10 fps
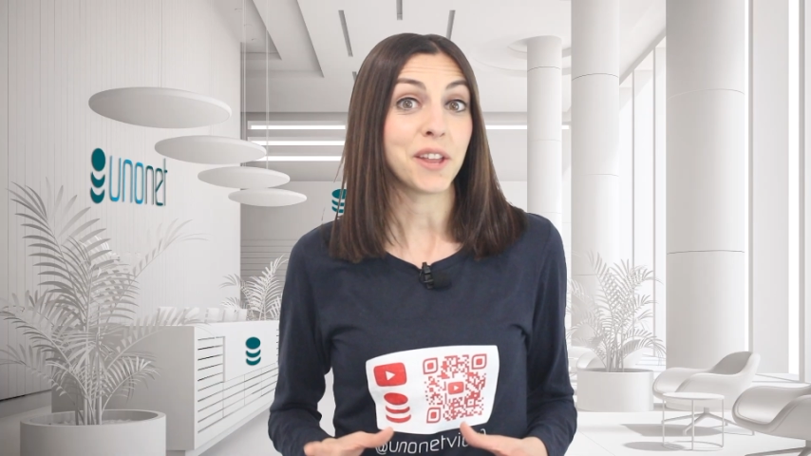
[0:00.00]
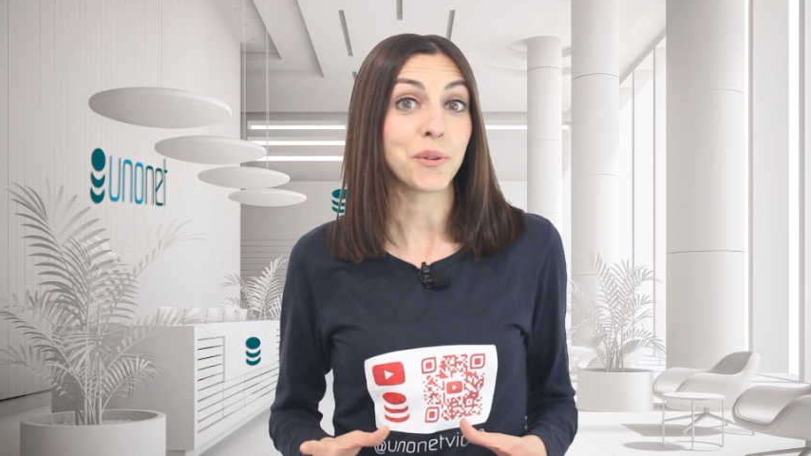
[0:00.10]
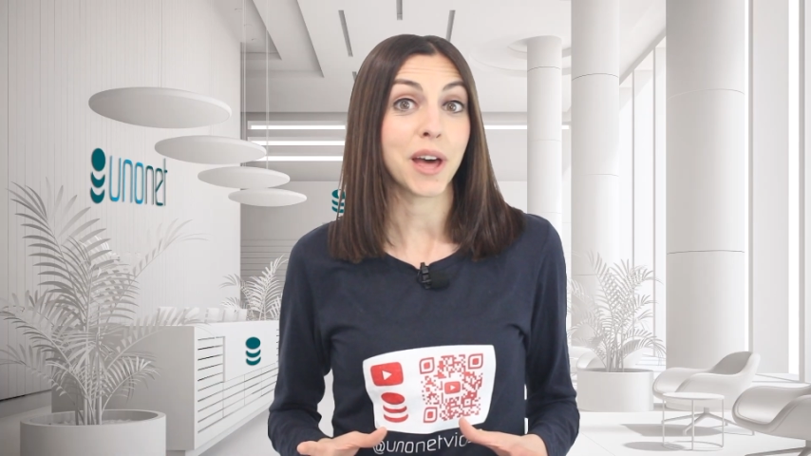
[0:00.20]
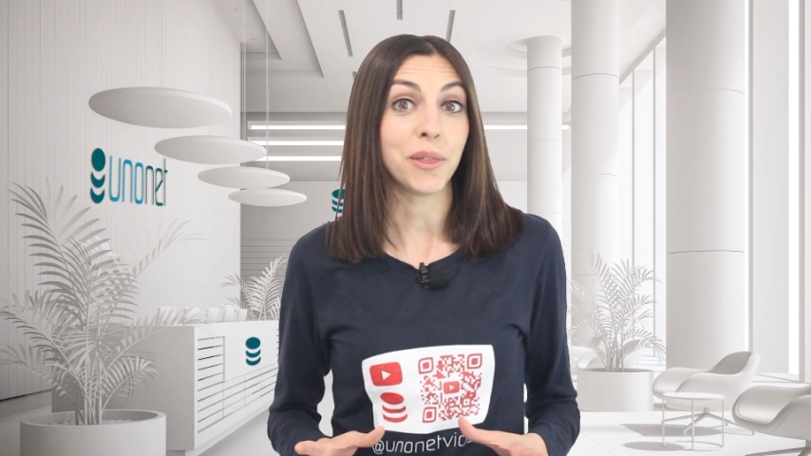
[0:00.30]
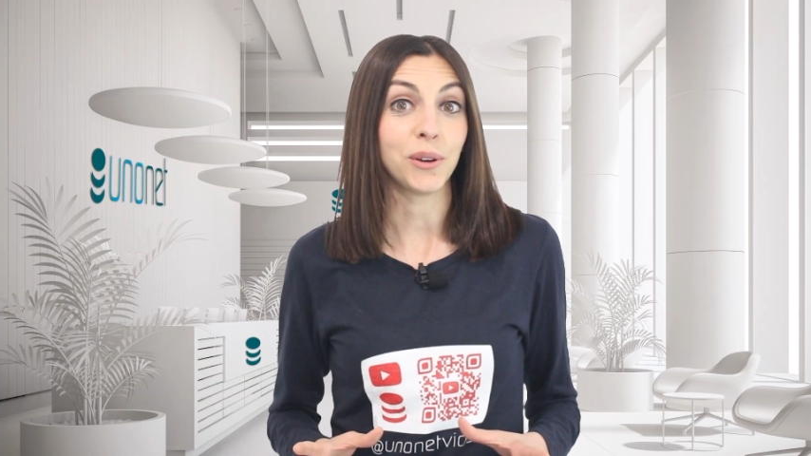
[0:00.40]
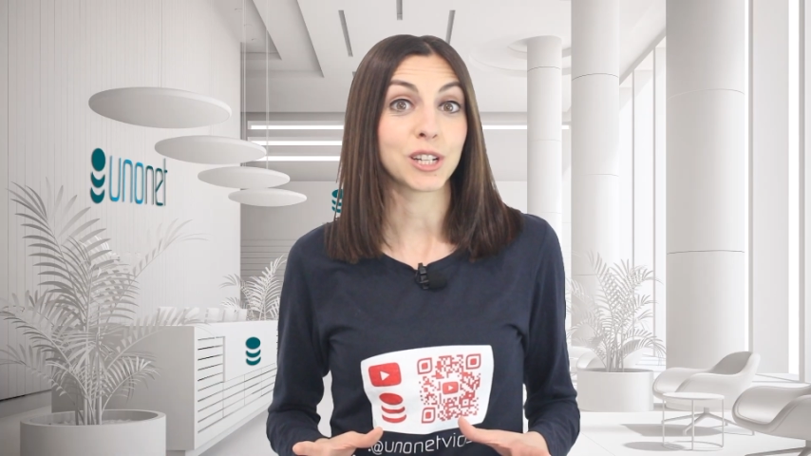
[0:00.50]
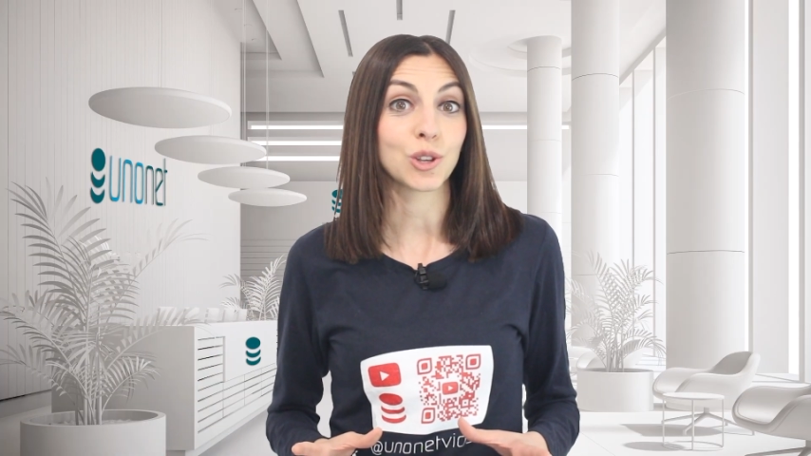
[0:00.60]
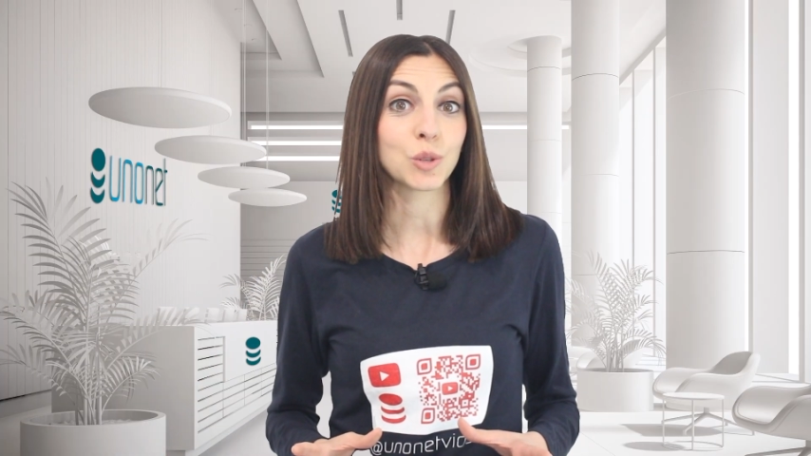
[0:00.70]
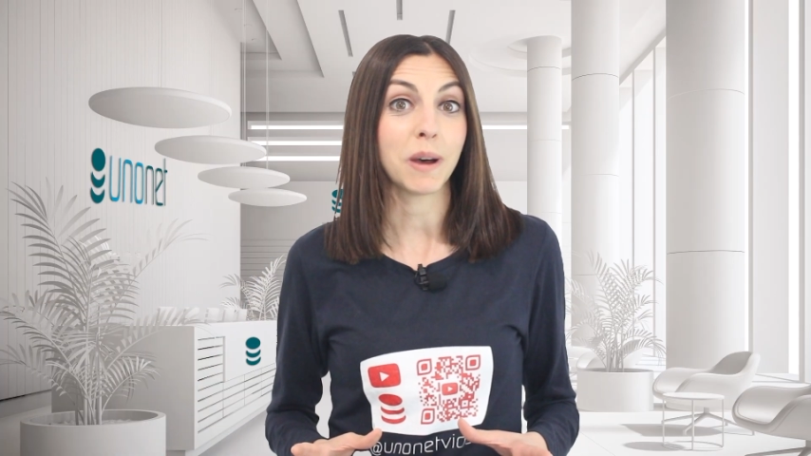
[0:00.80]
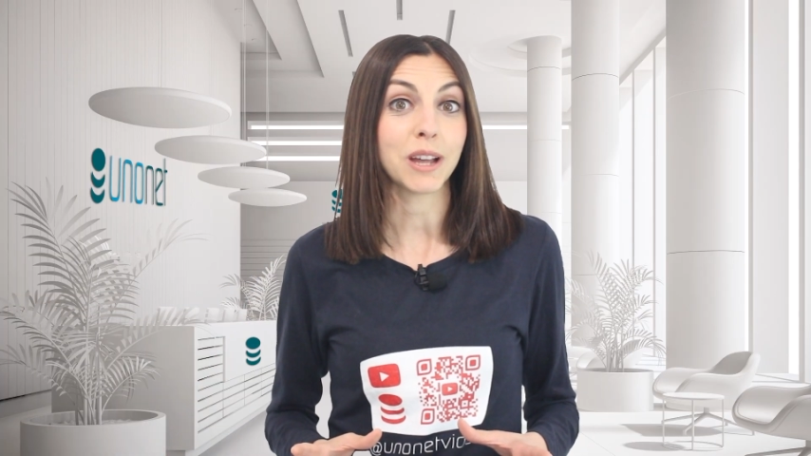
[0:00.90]
han ayudado
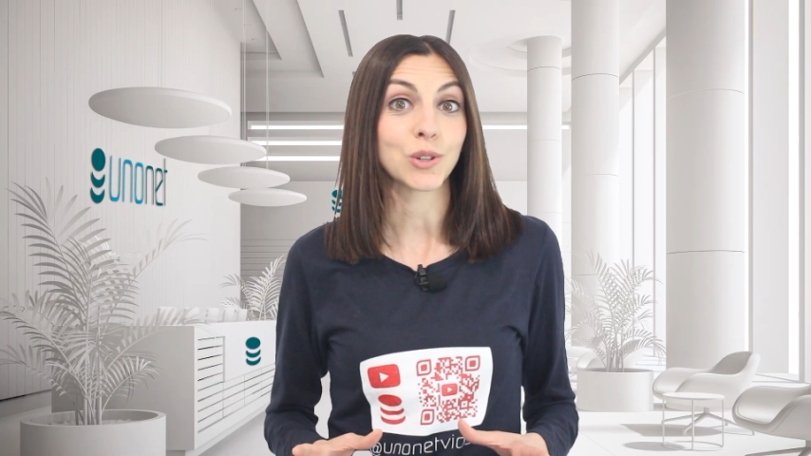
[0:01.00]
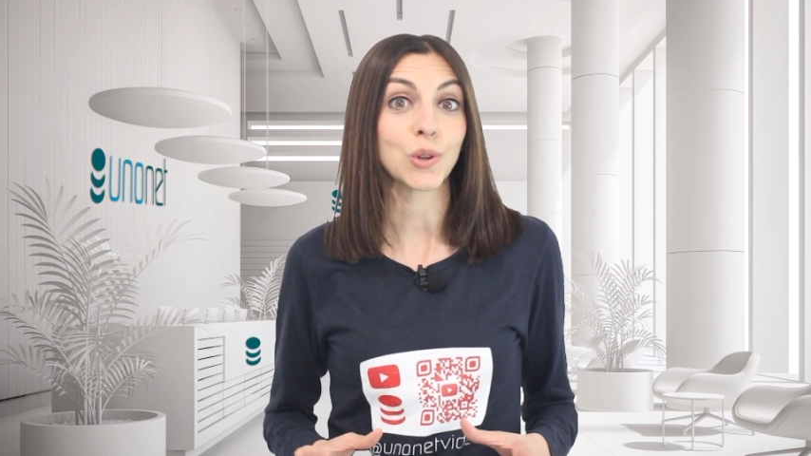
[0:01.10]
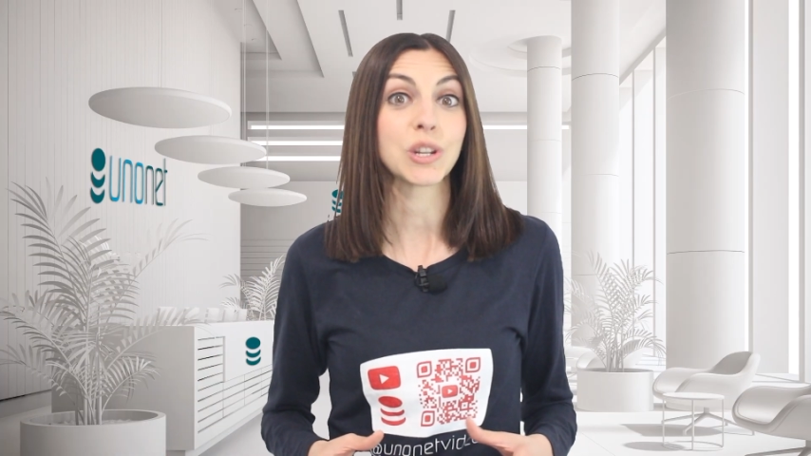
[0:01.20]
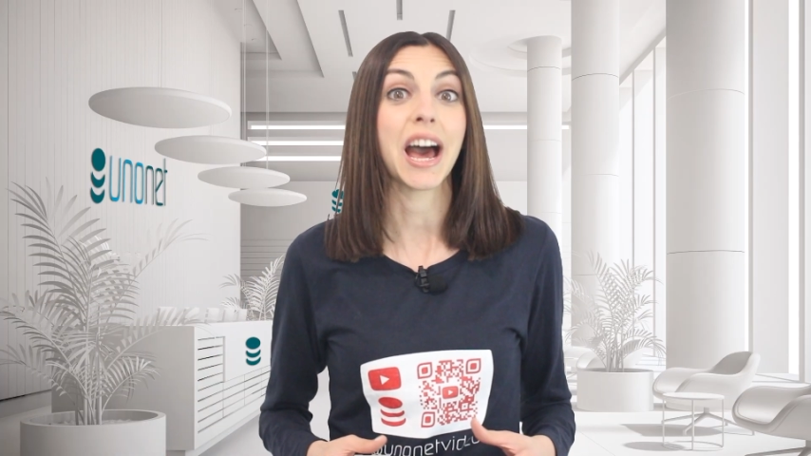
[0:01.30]
estos pasos